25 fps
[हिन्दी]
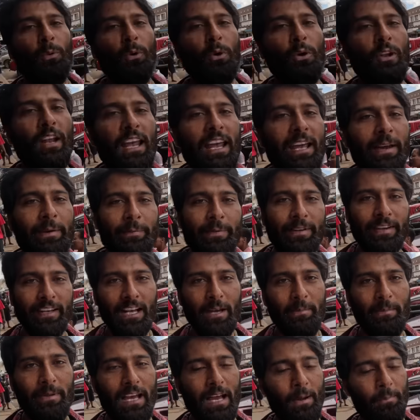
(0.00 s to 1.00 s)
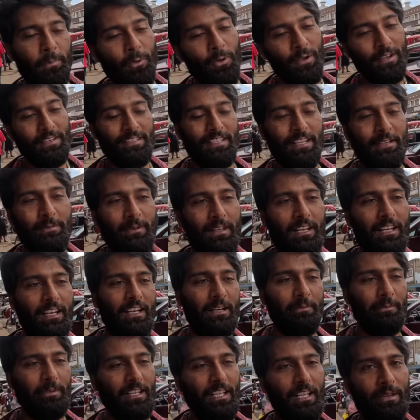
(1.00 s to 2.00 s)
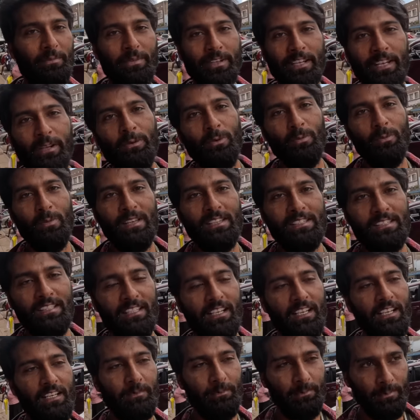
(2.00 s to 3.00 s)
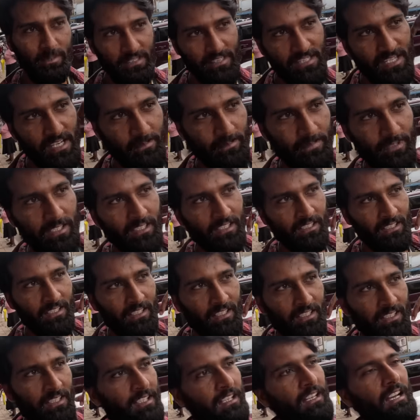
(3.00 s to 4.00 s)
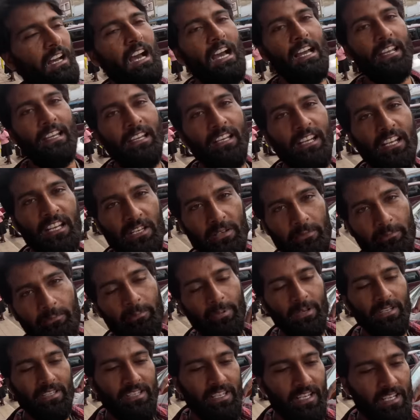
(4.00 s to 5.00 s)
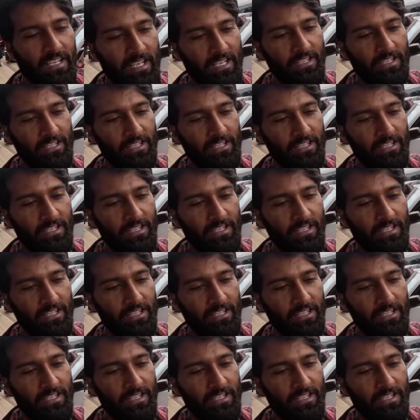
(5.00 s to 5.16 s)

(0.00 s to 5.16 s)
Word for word: पूरे अफ्रीका में आपको ऐसा ही मिलेगा मतलब ये वुमेन्स है ना पीछे अपने आइए हाँ, नहीं पीछे